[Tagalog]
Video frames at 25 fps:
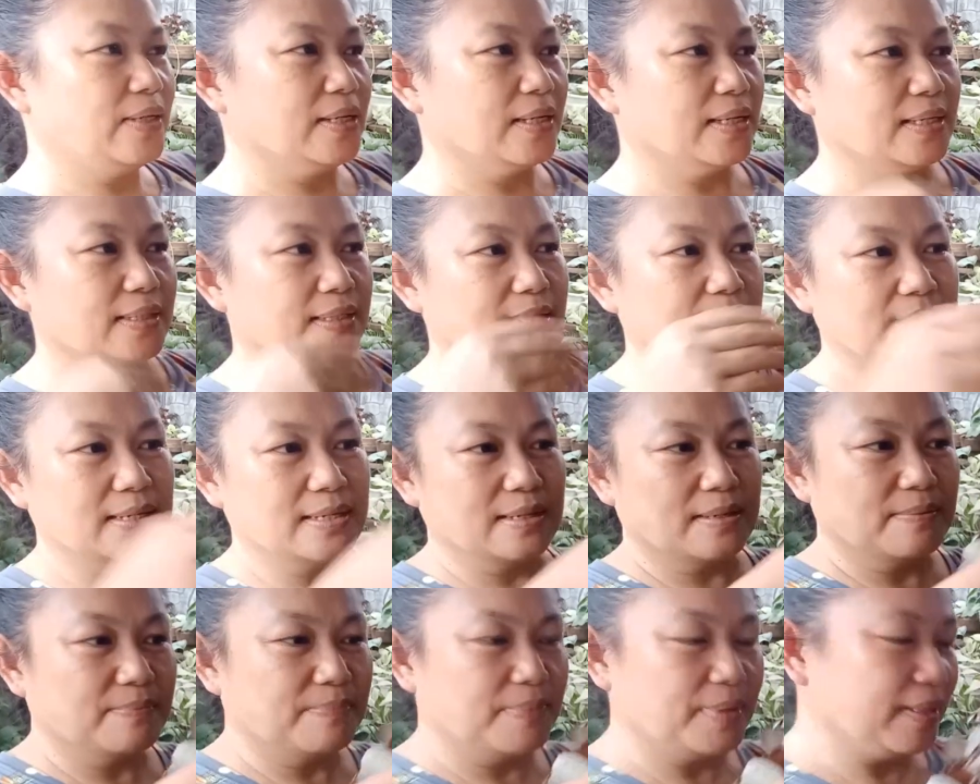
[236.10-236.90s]
ang ating
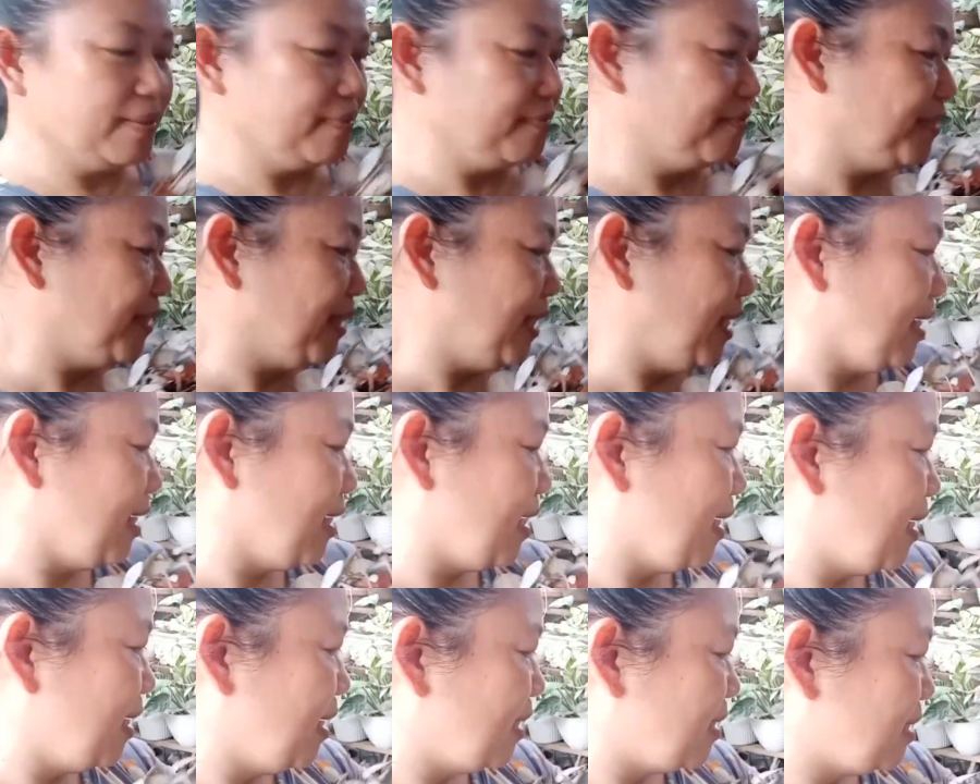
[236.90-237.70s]
pang
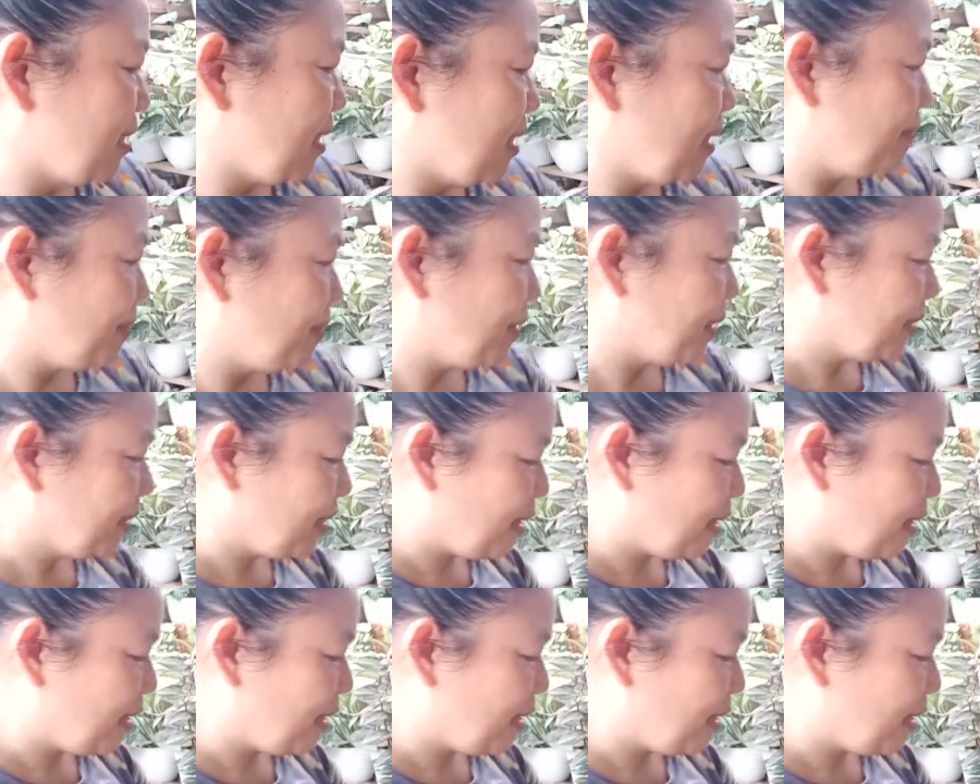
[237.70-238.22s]
vertical at saka pang